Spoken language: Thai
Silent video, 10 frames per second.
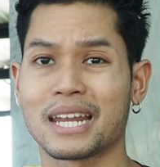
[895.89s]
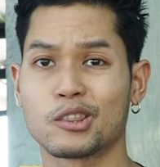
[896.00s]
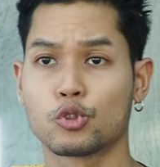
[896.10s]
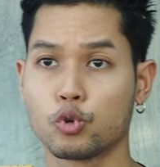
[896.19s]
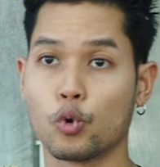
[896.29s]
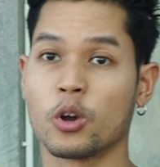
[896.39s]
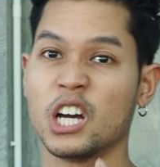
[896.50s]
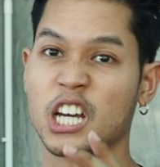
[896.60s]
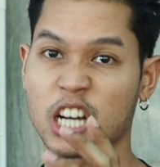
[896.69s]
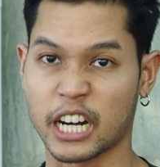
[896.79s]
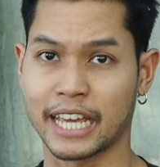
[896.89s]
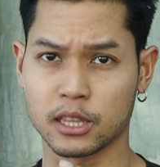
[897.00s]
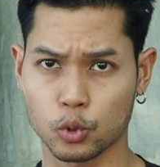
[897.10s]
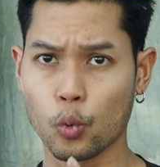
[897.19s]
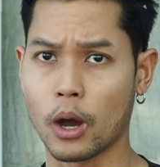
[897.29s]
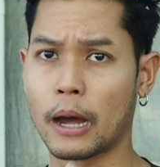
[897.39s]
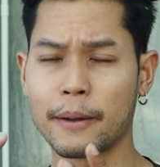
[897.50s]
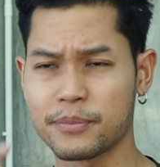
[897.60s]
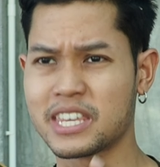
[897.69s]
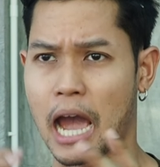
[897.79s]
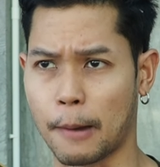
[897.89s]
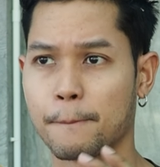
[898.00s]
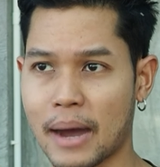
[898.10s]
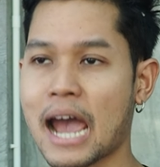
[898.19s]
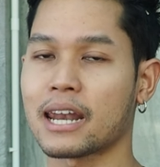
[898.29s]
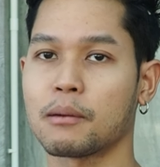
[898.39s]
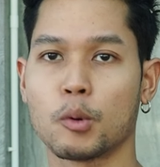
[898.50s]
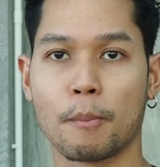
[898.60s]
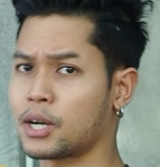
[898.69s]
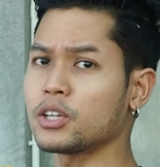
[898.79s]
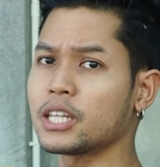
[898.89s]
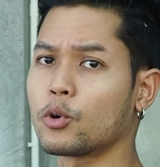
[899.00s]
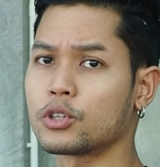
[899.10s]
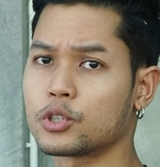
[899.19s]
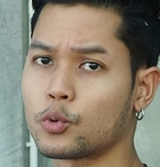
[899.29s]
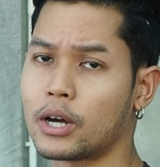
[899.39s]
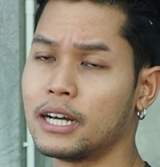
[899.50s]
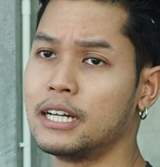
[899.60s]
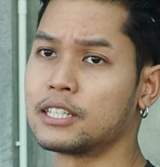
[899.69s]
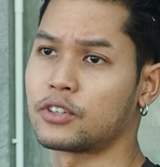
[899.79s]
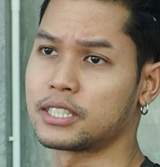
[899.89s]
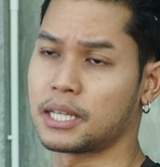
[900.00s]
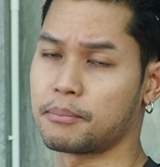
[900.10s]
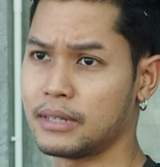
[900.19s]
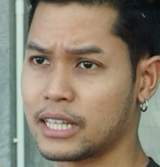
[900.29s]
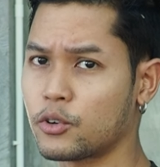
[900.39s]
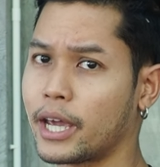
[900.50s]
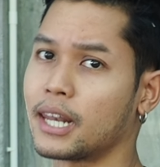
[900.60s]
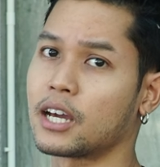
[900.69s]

มันถูกเกรงตัวอย่างมากนะผมมันก็จะโดนตัว tricep lateral head